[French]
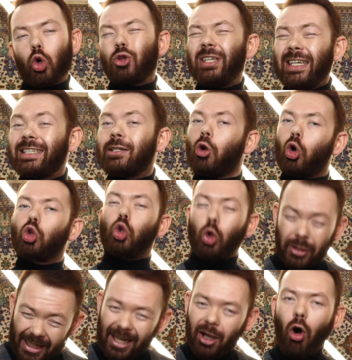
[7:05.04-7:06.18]
Russie c'est le
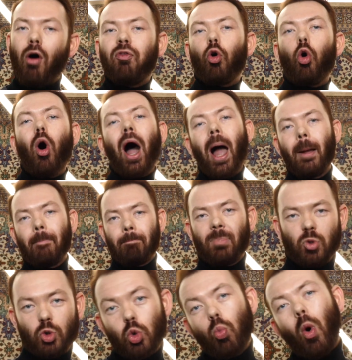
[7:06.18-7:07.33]
retour des grands froids.
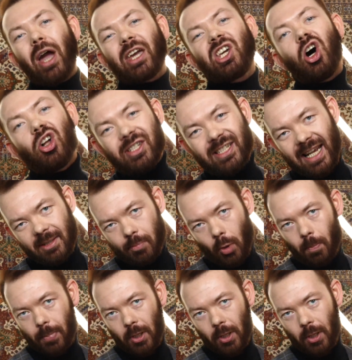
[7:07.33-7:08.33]
Du moins 47 mon